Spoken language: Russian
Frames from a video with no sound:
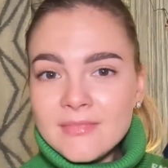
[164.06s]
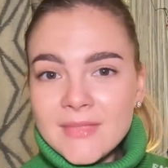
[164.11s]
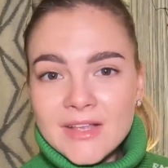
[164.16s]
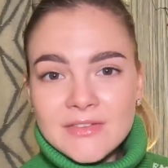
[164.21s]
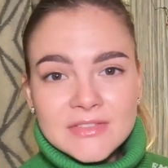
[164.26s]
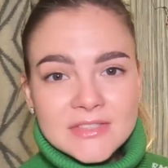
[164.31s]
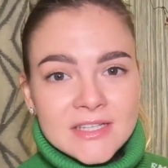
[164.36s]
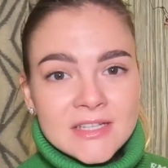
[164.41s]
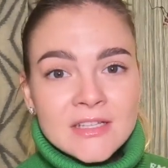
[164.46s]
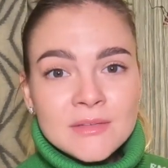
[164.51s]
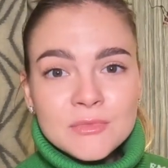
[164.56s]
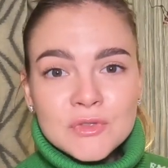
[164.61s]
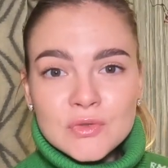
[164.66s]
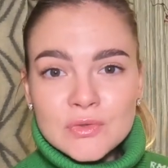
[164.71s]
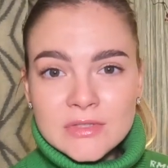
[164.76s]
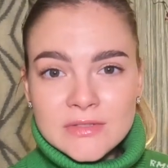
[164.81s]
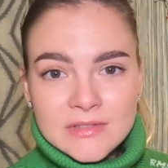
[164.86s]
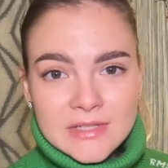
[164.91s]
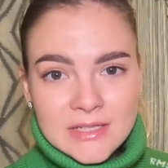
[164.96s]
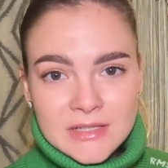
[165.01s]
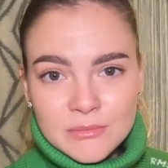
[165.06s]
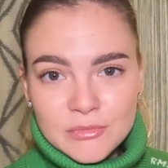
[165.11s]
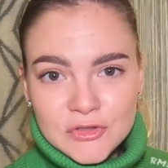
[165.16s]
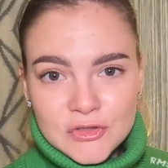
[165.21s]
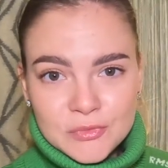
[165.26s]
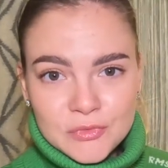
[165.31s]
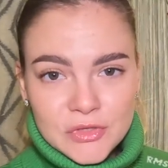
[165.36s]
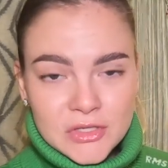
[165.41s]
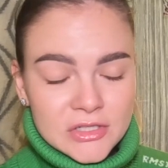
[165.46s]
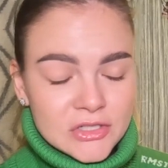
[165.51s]
в целом неудивительно,
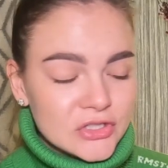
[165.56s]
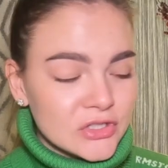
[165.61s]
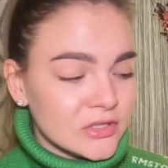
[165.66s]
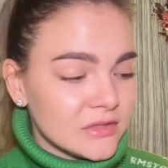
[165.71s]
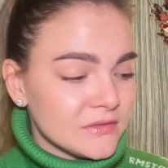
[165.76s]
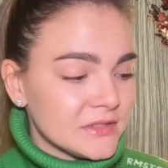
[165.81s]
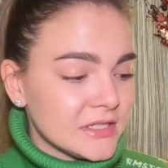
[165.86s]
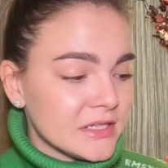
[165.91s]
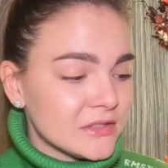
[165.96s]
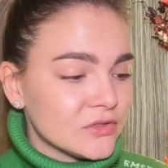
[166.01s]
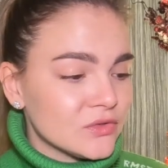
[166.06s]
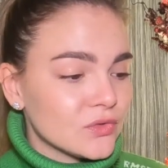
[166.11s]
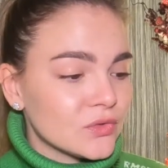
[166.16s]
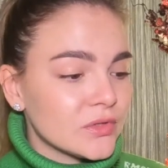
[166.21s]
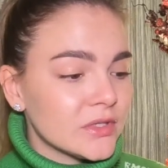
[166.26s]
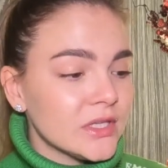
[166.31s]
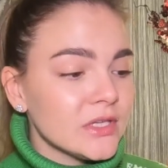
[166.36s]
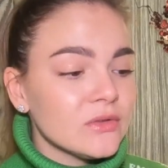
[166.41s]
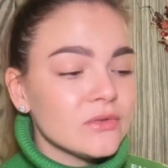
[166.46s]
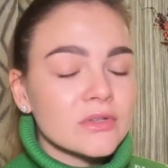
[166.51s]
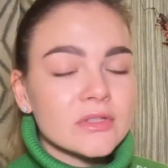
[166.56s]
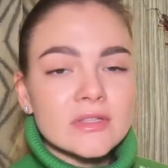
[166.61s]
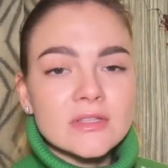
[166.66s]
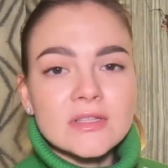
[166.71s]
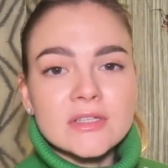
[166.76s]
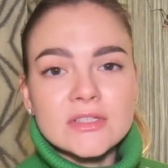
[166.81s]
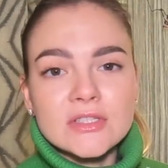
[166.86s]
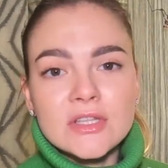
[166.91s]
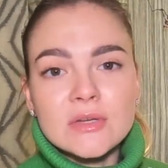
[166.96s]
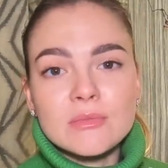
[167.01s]
почему я решила взять эту книгу, это
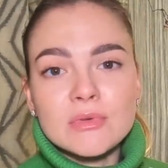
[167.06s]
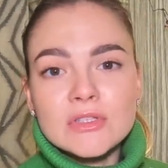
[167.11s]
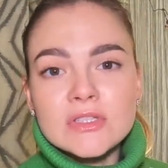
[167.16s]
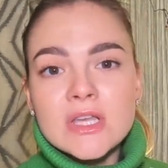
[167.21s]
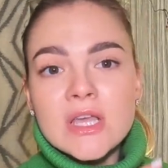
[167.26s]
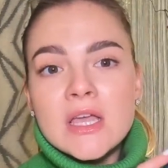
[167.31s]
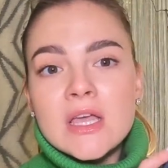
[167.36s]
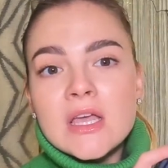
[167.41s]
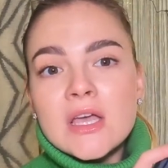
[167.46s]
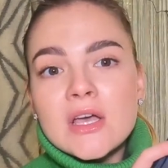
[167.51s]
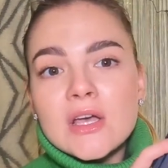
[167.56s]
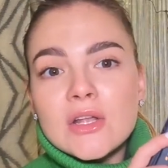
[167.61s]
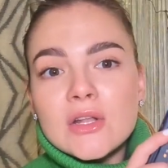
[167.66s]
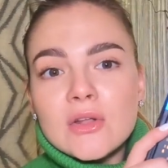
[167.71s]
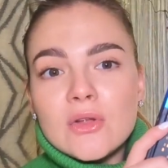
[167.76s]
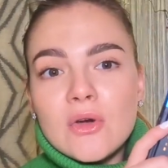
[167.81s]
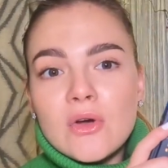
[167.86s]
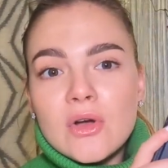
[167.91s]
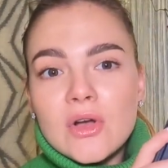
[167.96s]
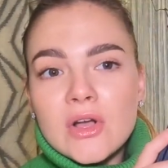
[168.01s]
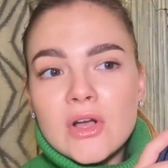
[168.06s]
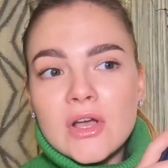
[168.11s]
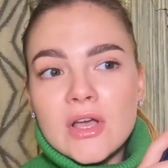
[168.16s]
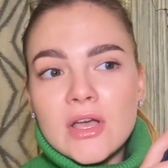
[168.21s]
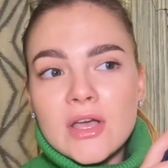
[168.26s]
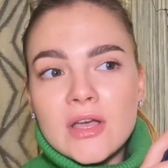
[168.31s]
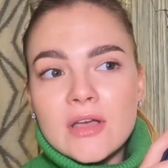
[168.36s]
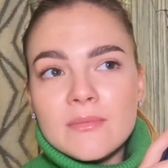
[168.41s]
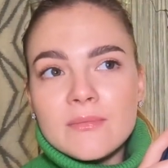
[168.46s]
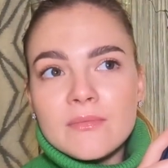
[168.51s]
должна быть
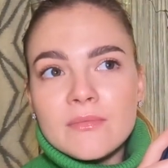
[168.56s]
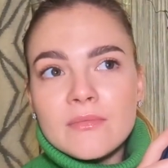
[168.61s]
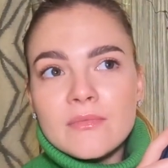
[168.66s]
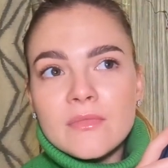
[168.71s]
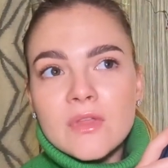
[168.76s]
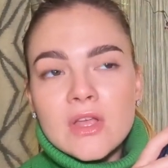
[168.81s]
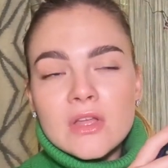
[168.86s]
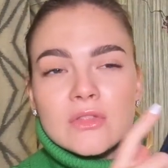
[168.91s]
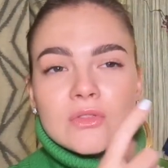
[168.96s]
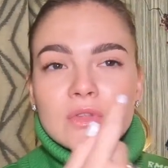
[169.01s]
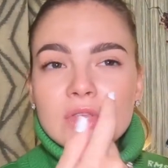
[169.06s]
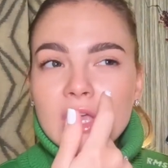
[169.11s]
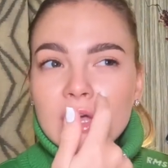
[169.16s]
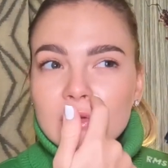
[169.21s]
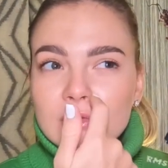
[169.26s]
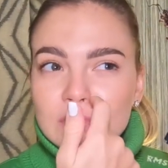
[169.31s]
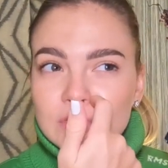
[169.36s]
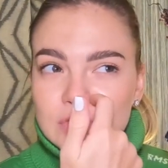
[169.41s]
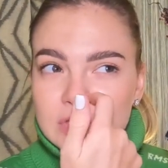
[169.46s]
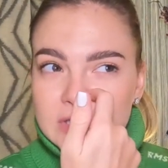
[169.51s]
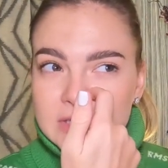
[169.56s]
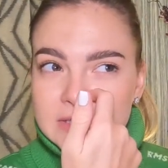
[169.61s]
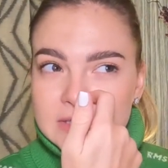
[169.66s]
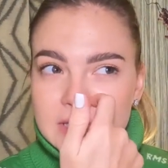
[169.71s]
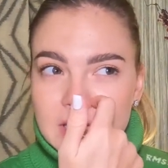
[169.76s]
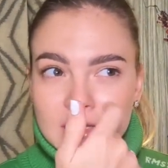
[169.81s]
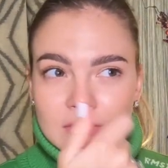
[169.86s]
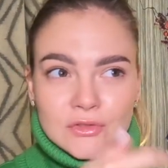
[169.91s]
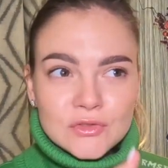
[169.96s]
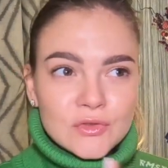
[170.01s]
легкая но ну, я вот уже не
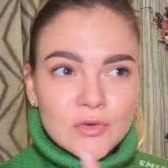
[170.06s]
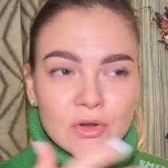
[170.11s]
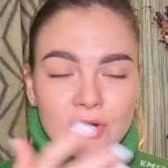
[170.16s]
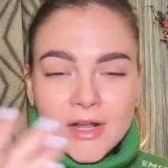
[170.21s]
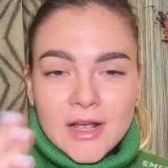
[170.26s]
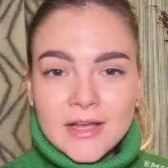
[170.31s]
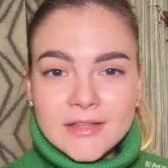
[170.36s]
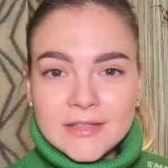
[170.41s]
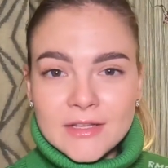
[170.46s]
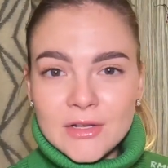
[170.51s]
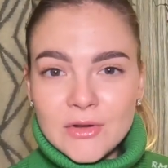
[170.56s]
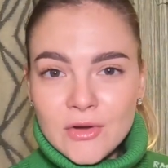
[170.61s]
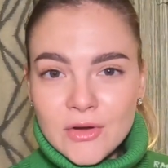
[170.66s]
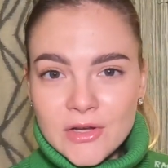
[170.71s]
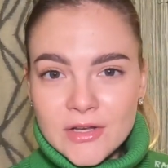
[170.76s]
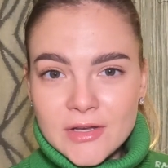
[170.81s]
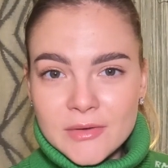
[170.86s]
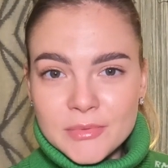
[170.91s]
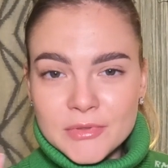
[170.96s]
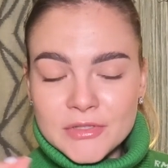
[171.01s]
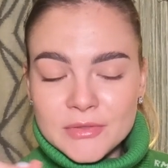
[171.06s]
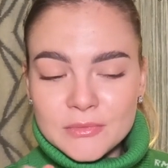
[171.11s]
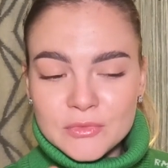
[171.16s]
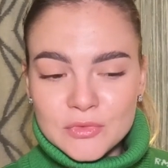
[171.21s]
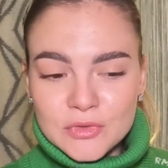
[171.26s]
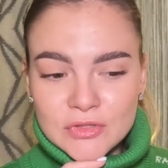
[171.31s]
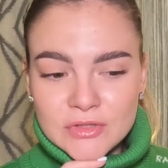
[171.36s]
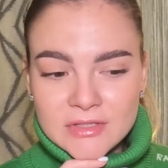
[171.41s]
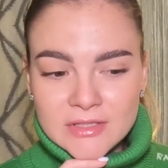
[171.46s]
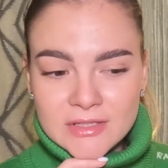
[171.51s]
знаю, насколько она легкая,
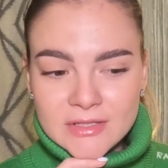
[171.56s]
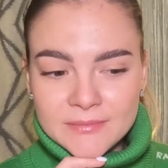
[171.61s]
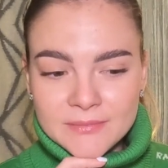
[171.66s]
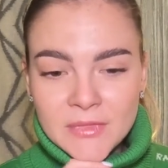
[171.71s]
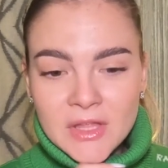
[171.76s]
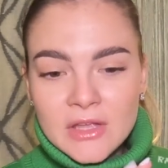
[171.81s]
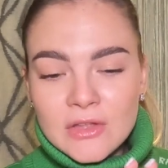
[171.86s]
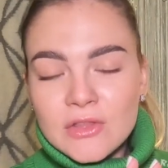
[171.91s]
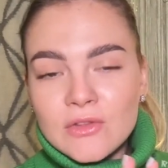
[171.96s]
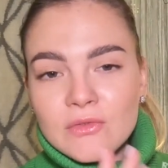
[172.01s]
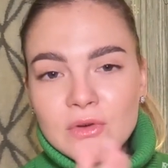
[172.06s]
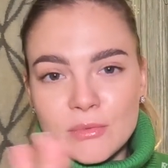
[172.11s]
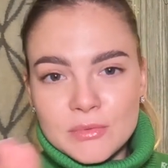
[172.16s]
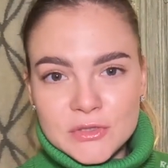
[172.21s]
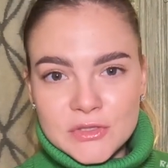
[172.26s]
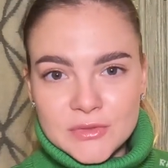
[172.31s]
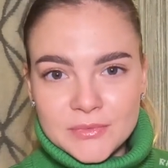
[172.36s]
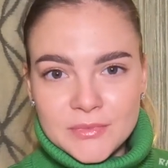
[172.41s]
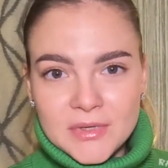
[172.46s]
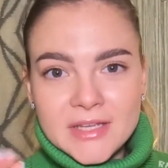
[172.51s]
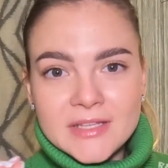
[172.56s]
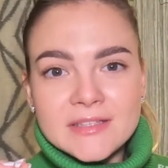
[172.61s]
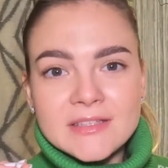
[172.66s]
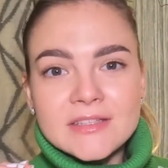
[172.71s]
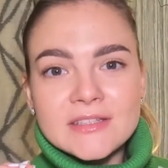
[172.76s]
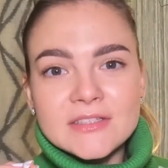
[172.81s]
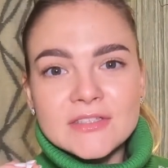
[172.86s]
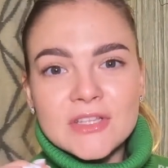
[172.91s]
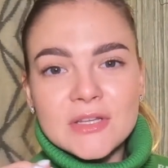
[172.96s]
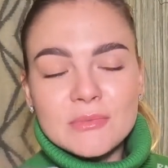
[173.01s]
потому что, ну, в общем, это
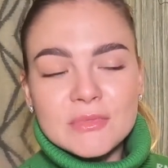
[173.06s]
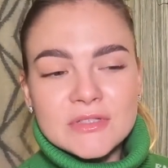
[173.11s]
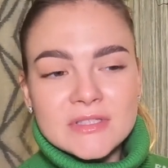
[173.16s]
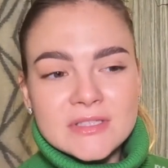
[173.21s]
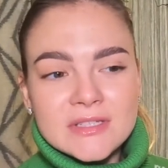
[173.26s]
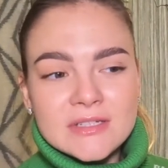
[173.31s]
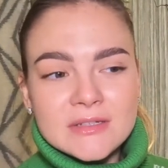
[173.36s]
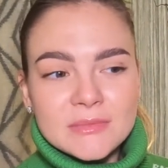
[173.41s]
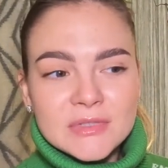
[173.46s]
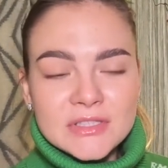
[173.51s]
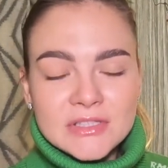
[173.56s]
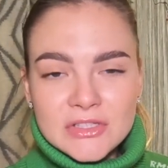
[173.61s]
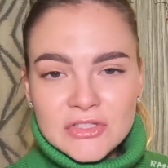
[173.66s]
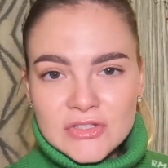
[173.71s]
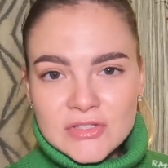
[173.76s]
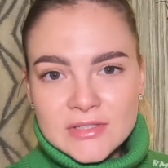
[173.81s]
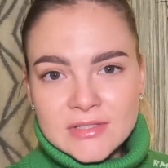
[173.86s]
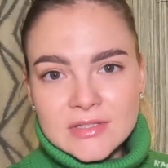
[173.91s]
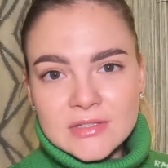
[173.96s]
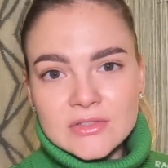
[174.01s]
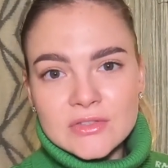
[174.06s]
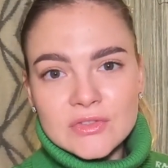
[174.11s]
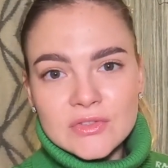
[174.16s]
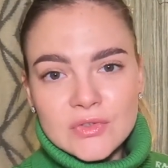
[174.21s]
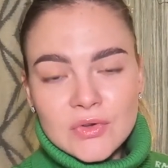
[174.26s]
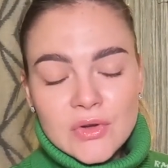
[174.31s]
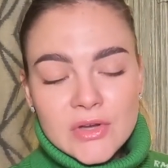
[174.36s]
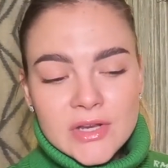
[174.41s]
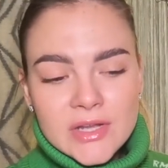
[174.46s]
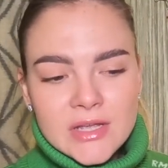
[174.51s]
должна быть романтическая
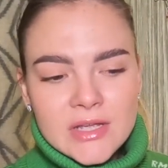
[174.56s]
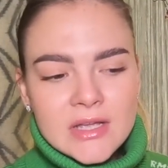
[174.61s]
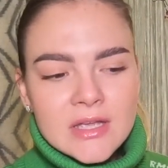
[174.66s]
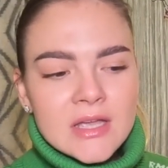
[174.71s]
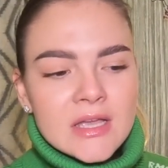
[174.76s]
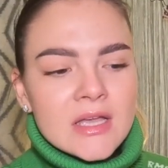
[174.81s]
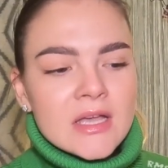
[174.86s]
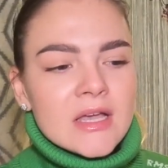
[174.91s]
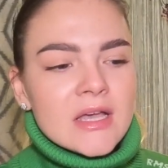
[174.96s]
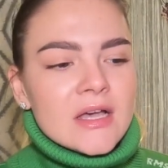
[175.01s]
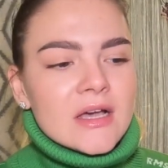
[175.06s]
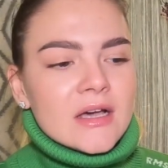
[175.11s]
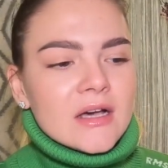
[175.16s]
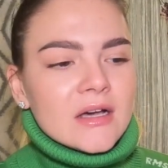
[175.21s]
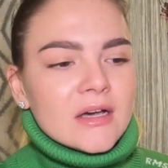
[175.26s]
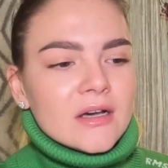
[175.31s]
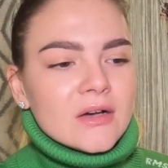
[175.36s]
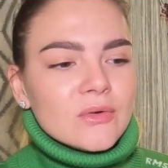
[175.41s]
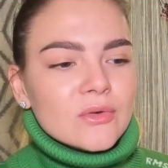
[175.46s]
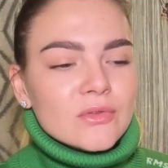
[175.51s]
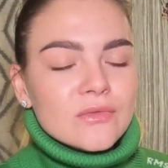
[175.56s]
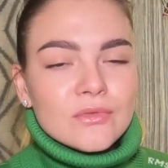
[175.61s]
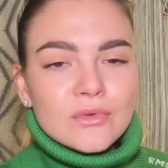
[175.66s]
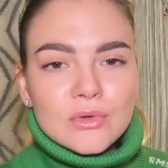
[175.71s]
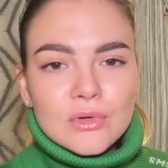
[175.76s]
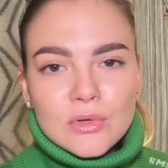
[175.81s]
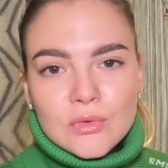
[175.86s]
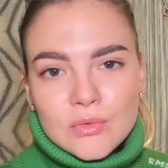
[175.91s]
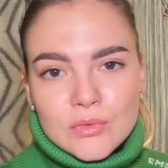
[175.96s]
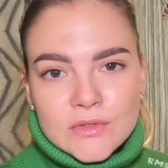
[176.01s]
история э, о
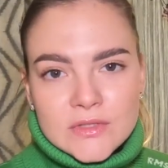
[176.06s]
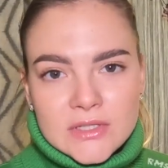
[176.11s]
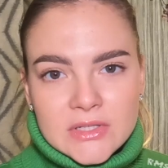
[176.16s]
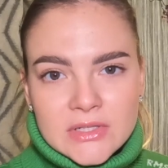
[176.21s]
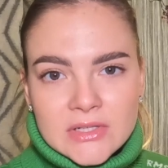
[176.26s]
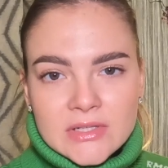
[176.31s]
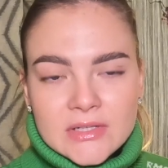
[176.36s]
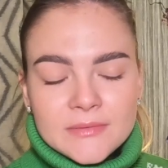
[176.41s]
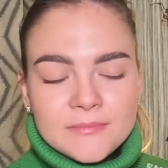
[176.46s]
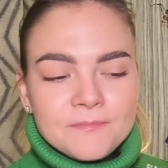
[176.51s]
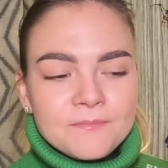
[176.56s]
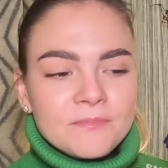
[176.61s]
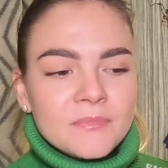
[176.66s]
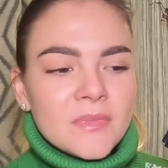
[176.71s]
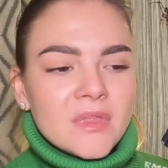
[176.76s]
двух людях,